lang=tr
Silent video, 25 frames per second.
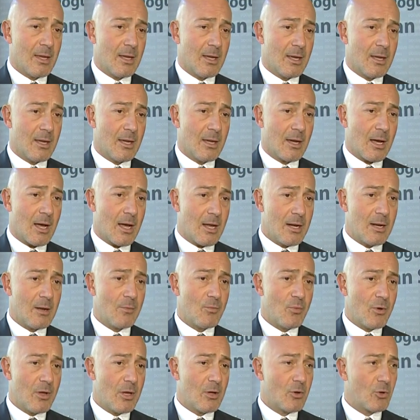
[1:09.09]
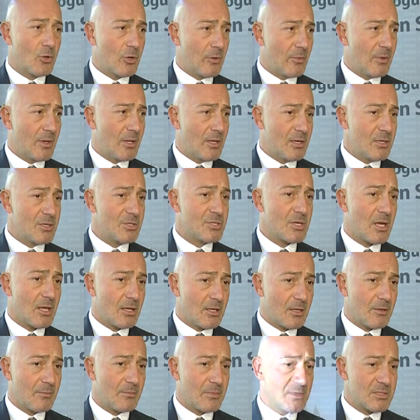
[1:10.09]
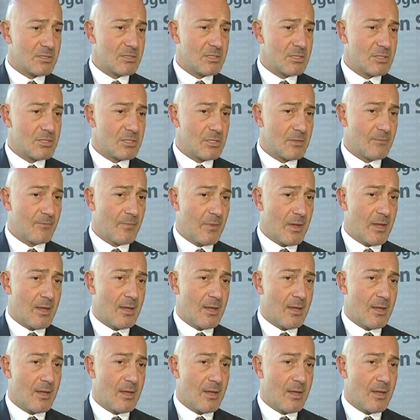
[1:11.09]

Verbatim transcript: E, halen bu ekonomilerin canlanması için